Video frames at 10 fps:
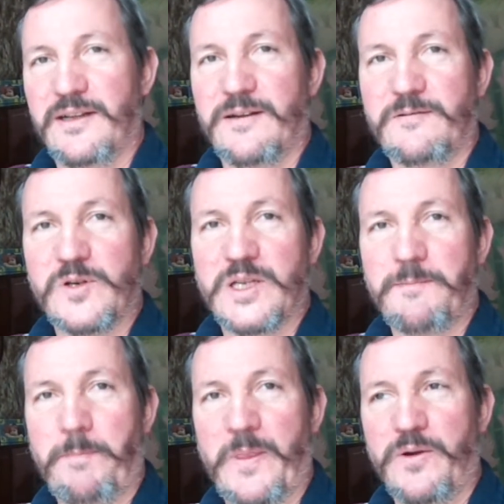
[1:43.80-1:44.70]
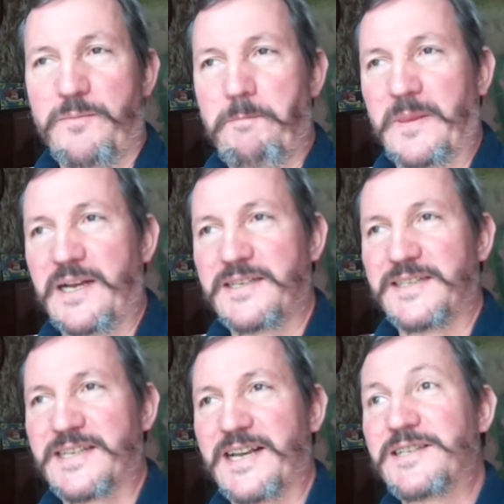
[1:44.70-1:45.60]
Вот. Но хотел
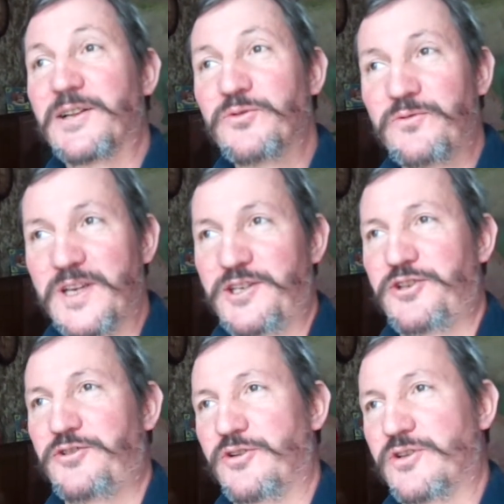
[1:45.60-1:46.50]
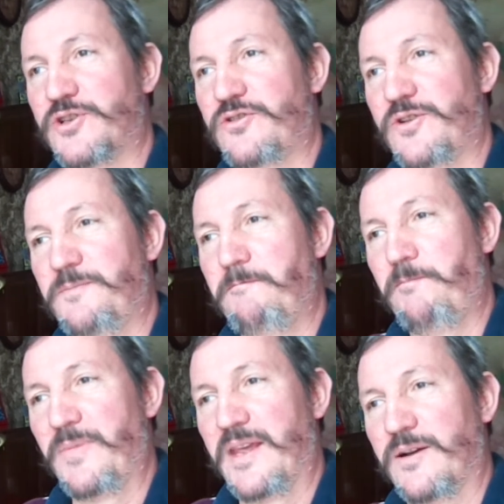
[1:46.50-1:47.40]
сказать одну вещь еще, что
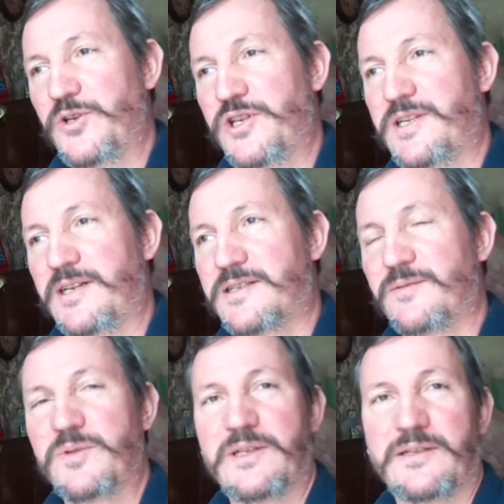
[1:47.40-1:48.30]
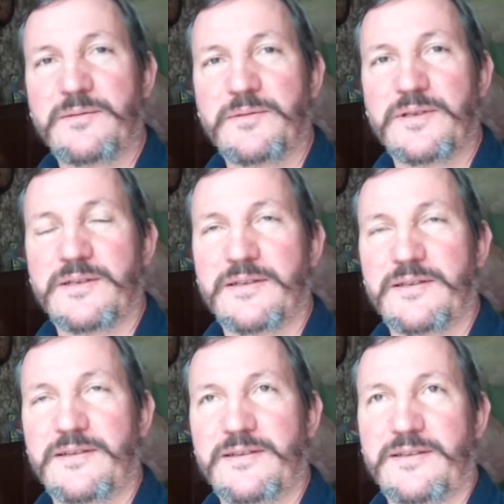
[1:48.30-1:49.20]
очень интересный был
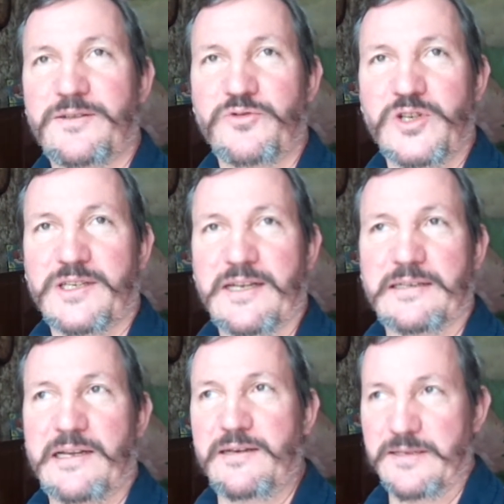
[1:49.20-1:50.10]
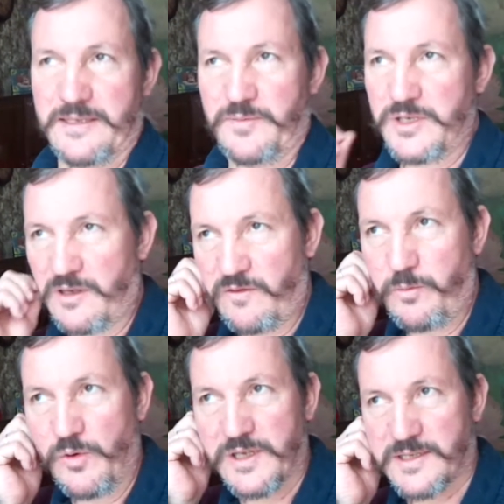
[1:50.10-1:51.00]
э, сюжет, когда я забежал в
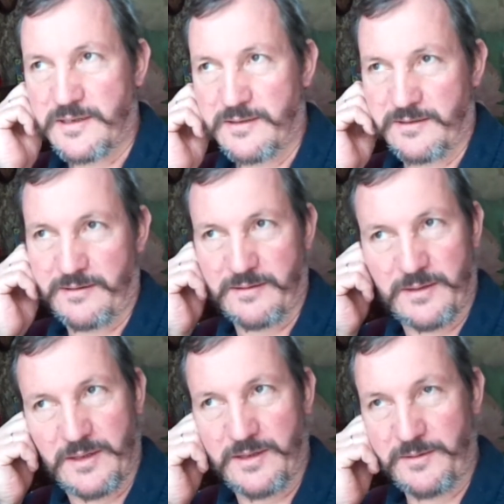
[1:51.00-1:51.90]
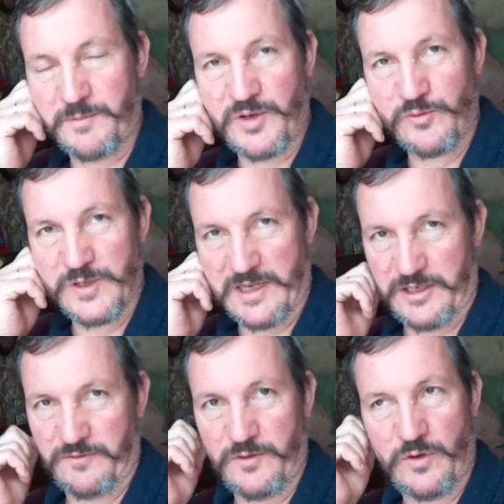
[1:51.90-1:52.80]
поезд э, и бегу,
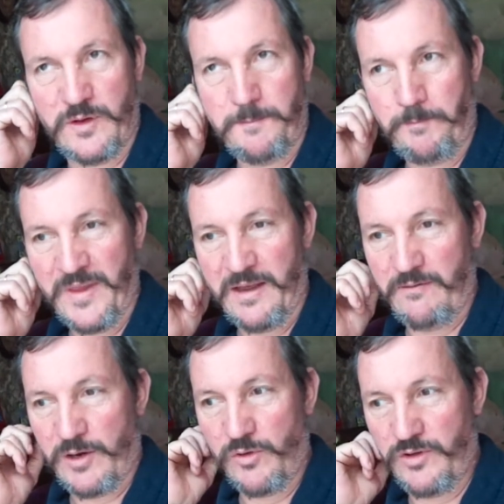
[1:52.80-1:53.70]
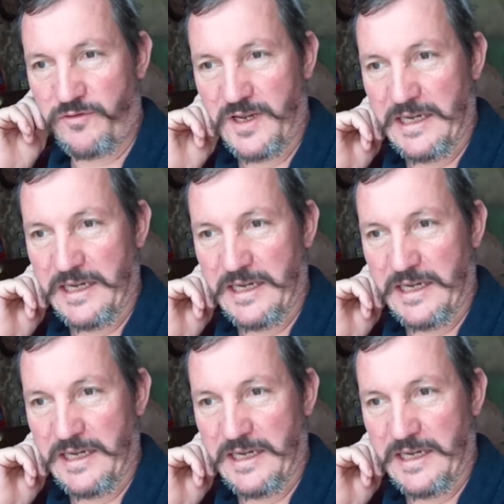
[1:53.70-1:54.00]
значит, вдоль вагонов.